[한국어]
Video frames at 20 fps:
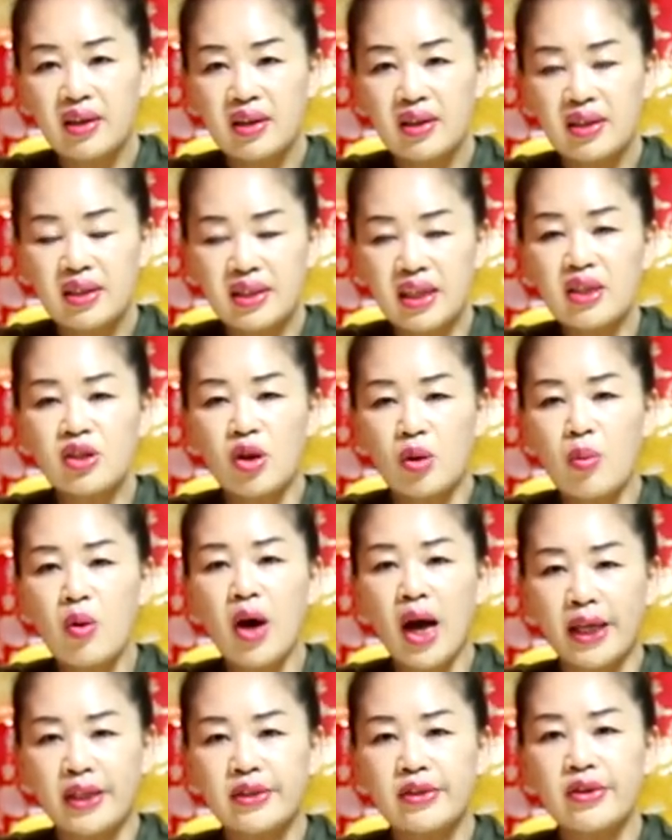아. 그냥
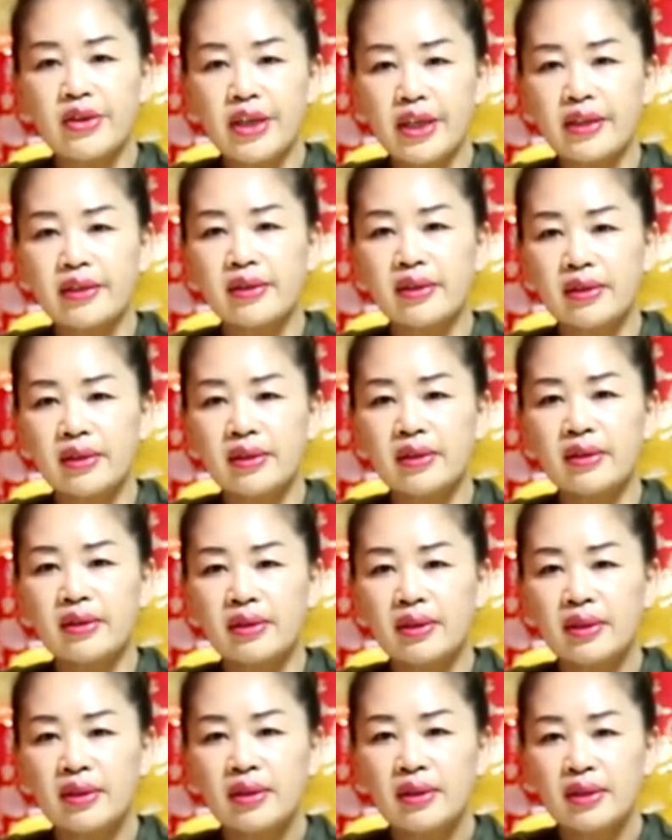넘어가는
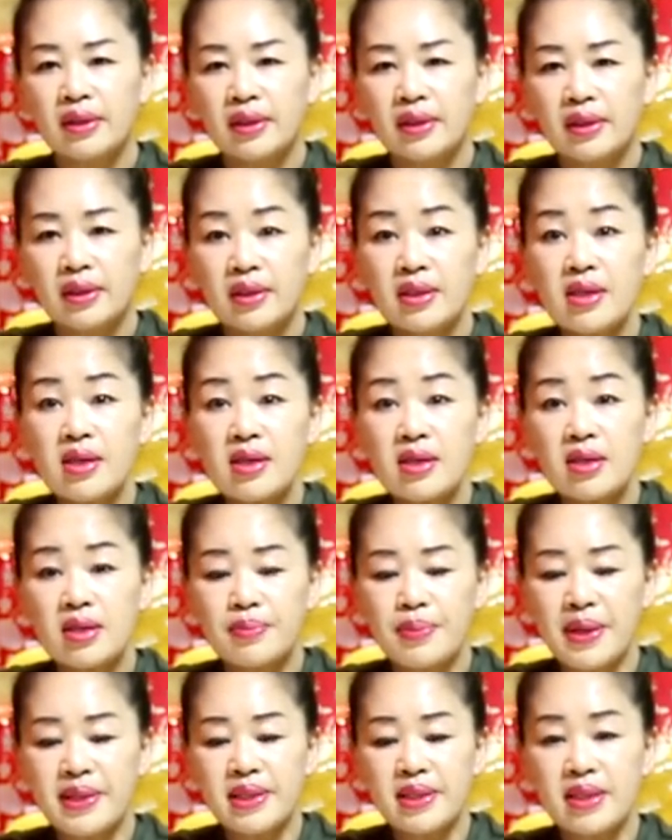거예요. 응?
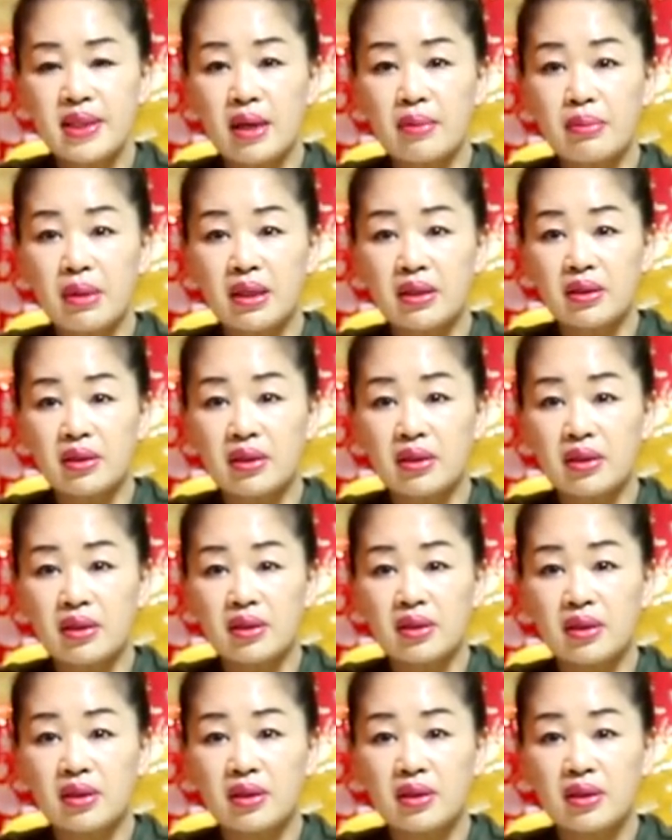급하신
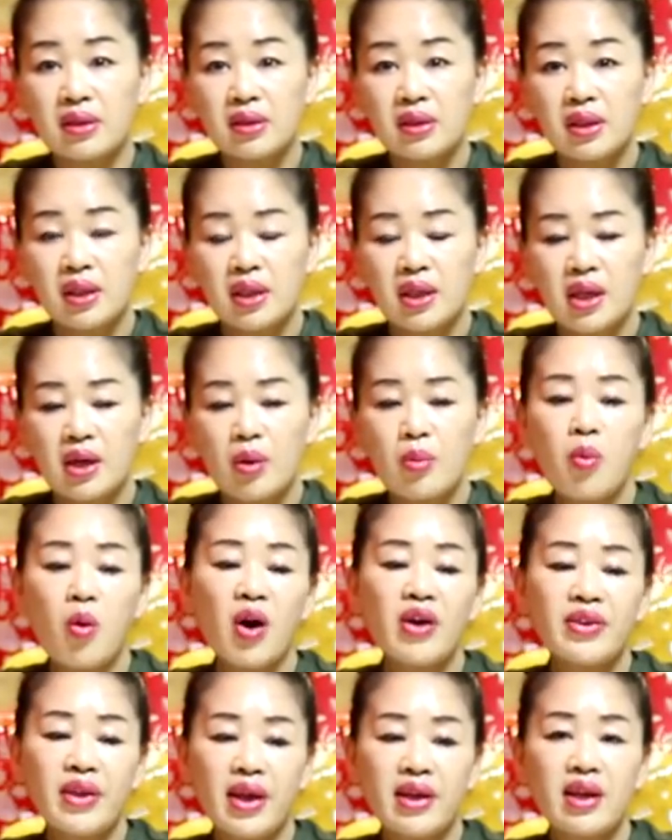양반들.
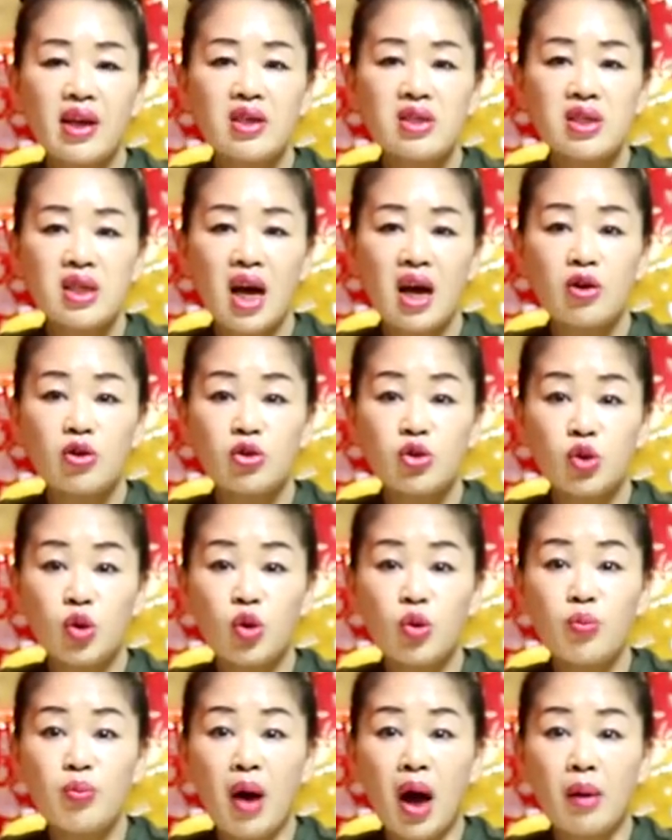뭐가 되겠지 하고
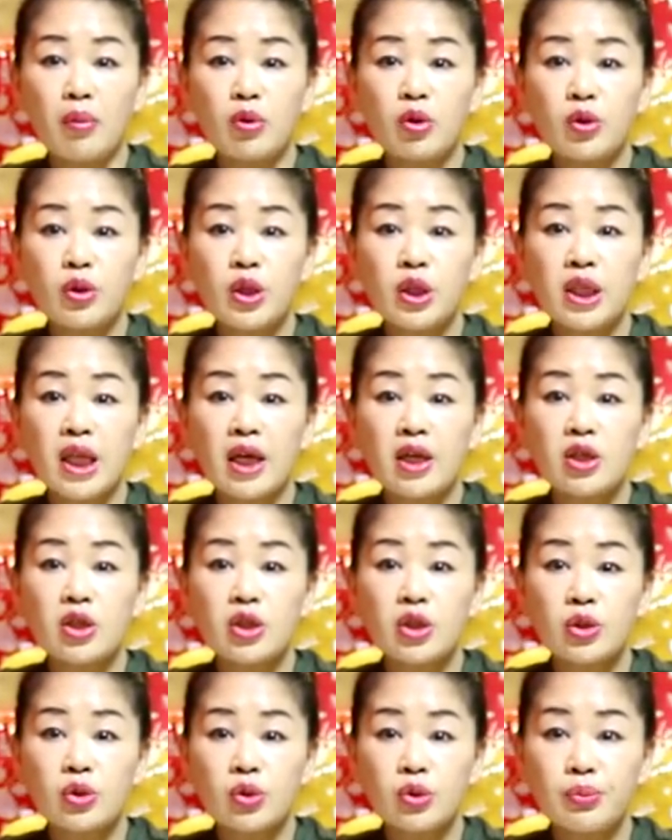좋은 마음으로
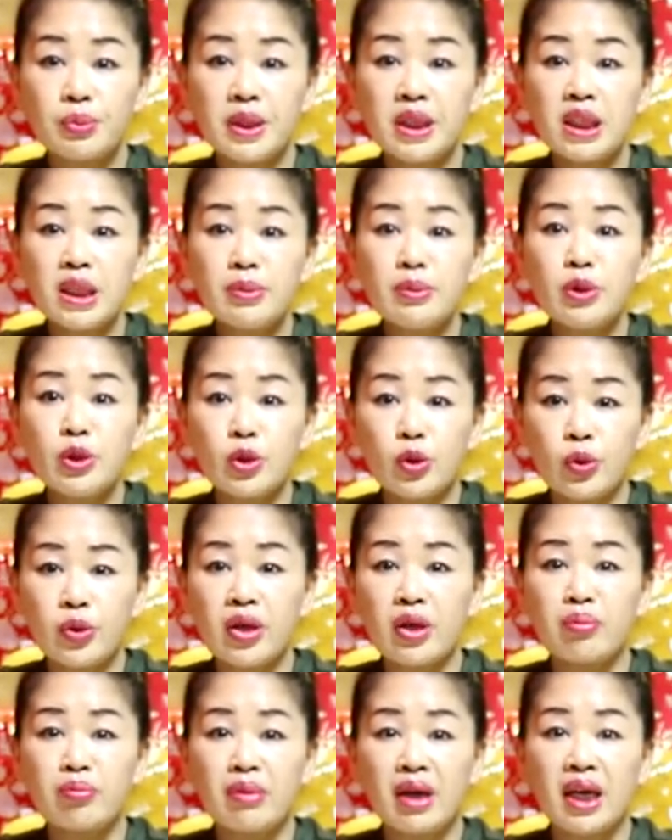기다리시고 비심은
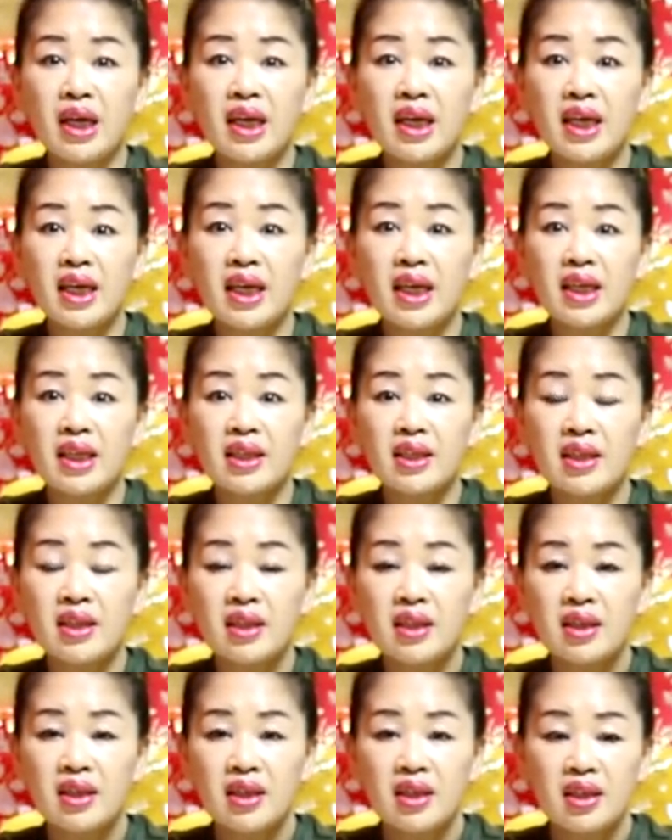좋으련만
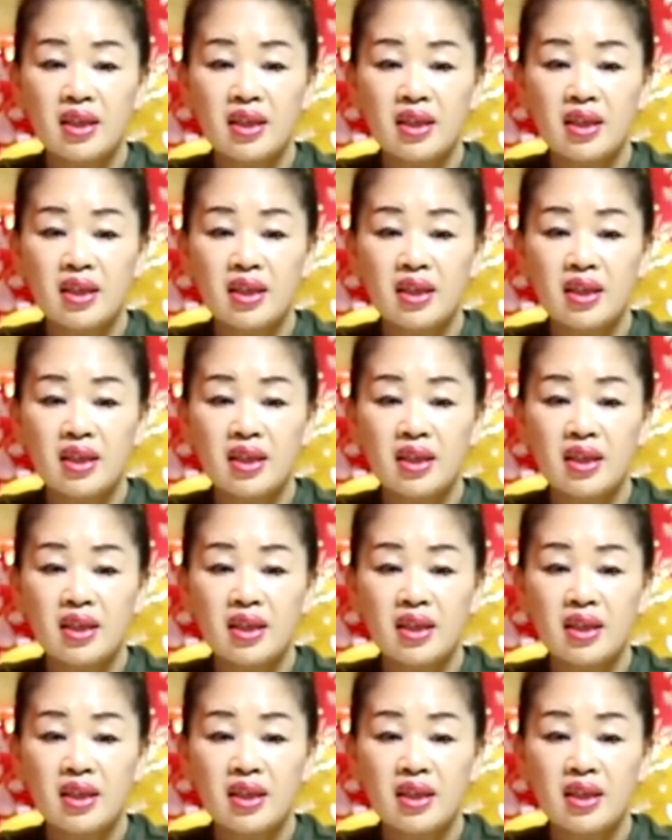네.